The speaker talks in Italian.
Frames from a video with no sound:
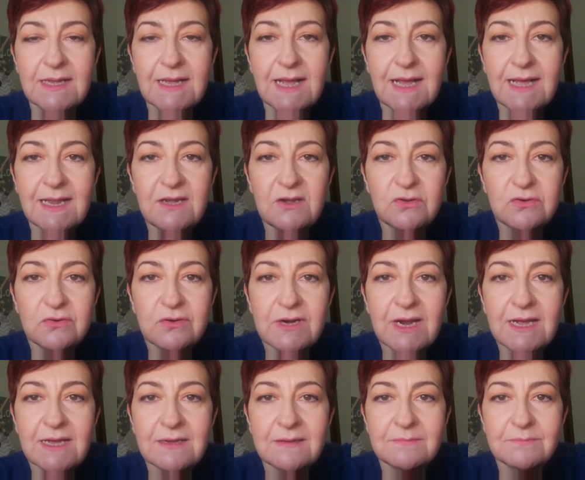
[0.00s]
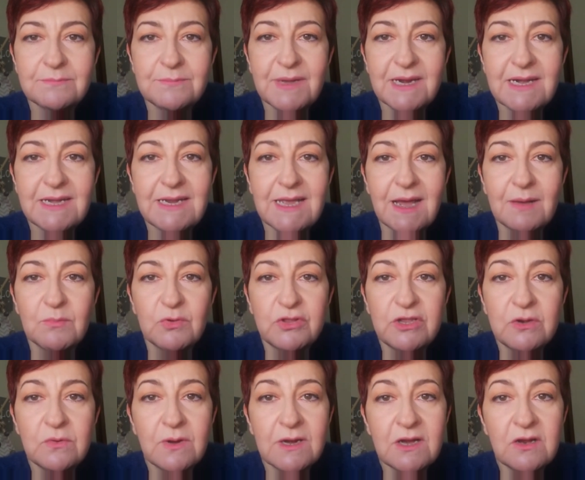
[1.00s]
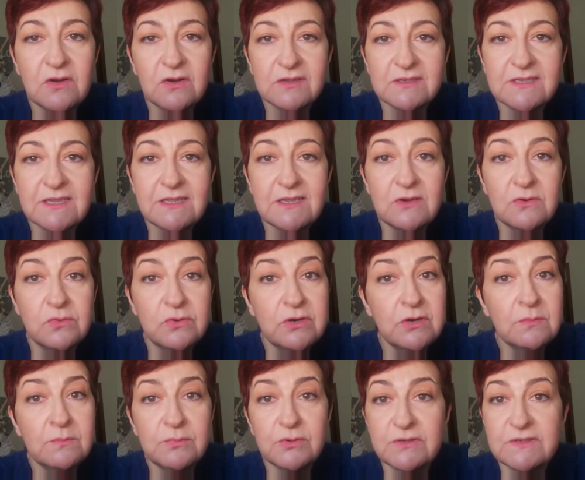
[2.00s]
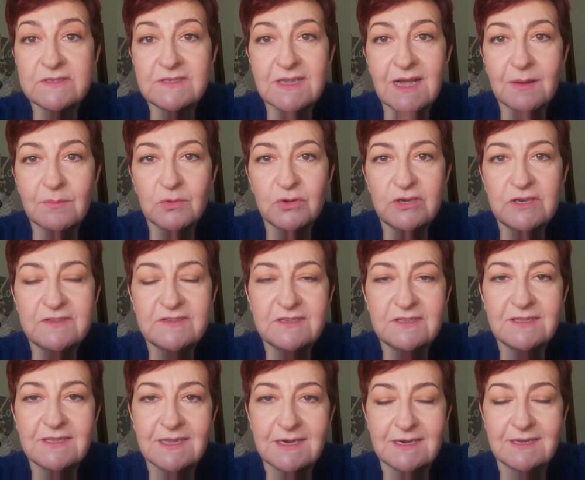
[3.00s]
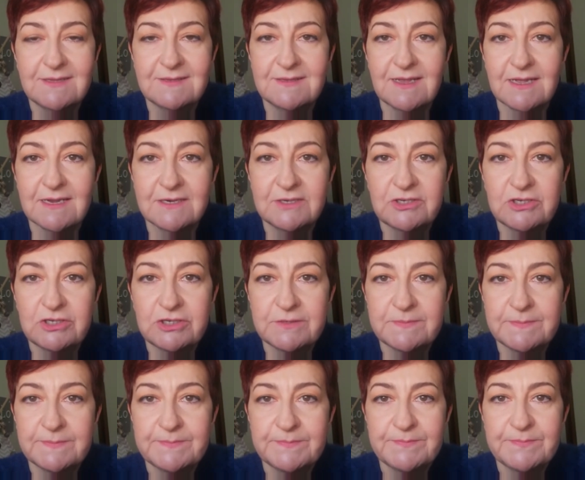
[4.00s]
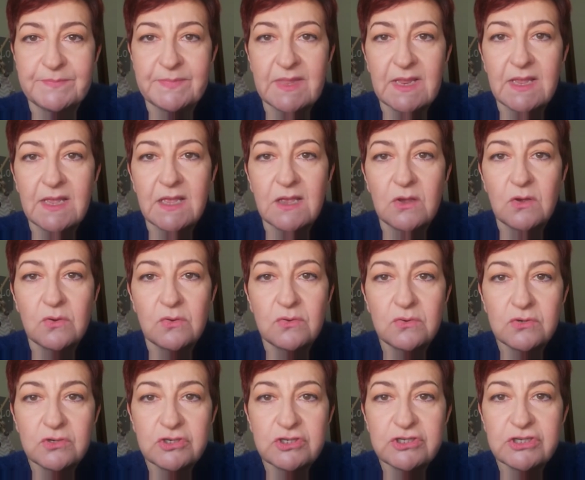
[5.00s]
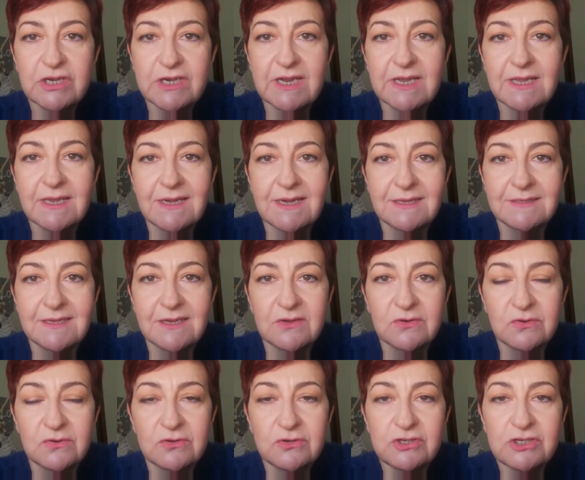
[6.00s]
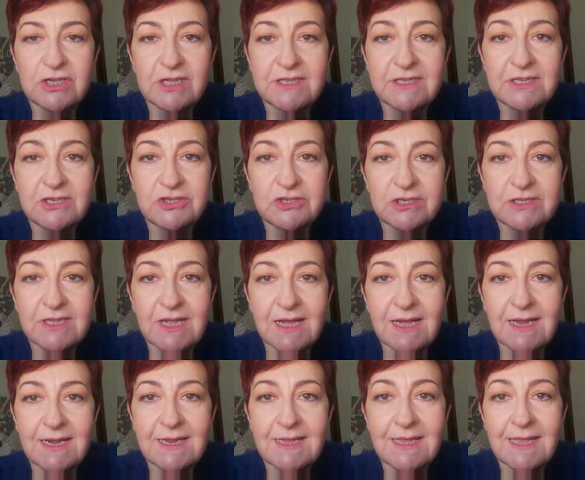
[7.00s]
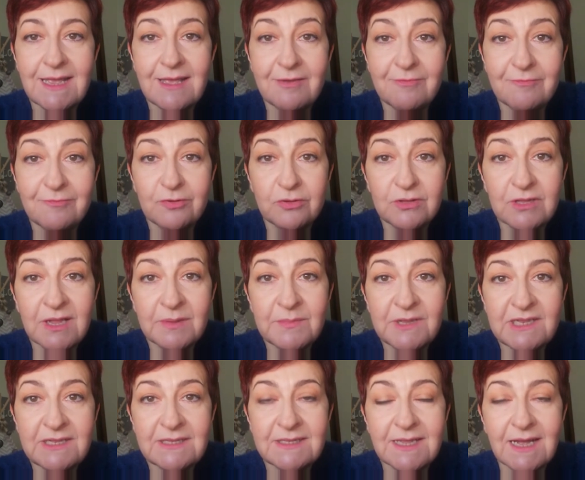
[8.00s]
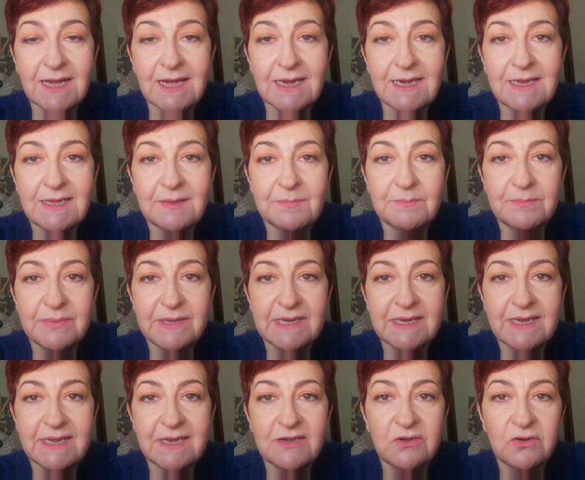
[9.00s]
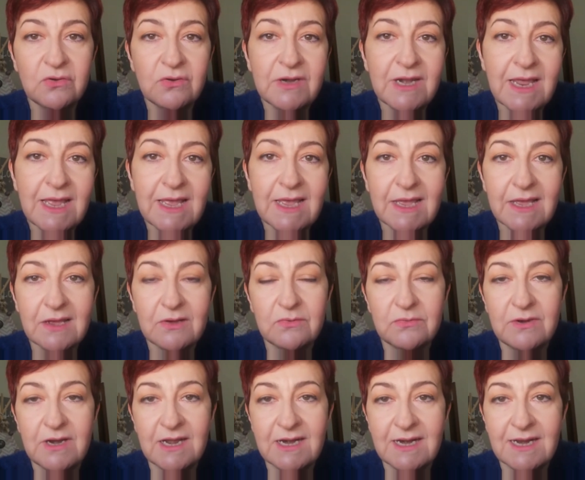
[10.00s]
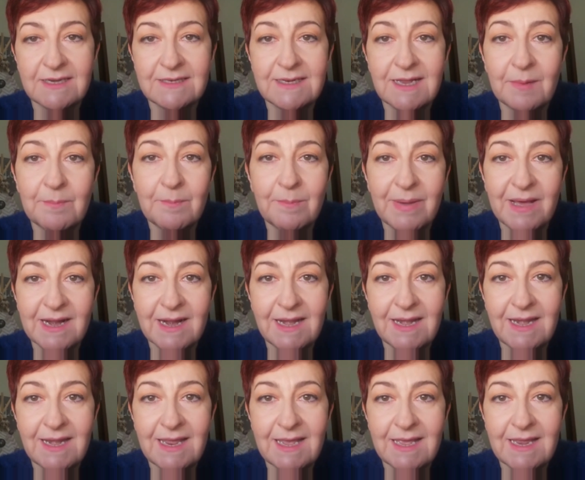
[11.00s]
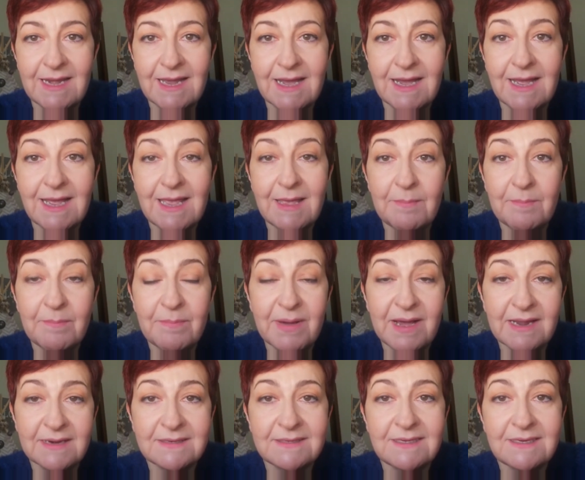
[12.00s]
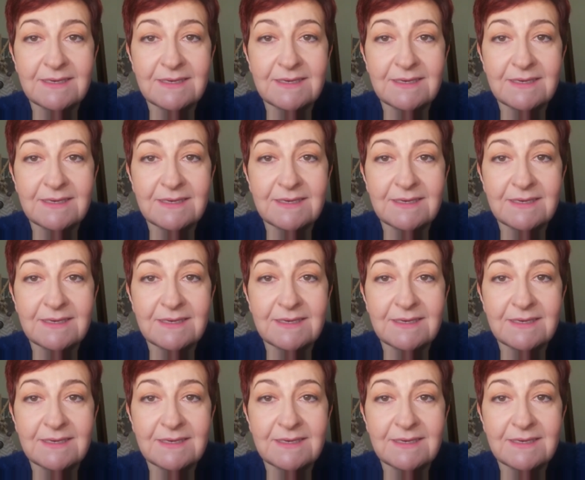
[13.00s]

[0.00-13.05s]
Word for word: Allora parliamo di qualcosa di cui non possiamo disinteressarci. Conoscere la tecnologia digitale è fondamentale perché non è una realtà parallela, è parte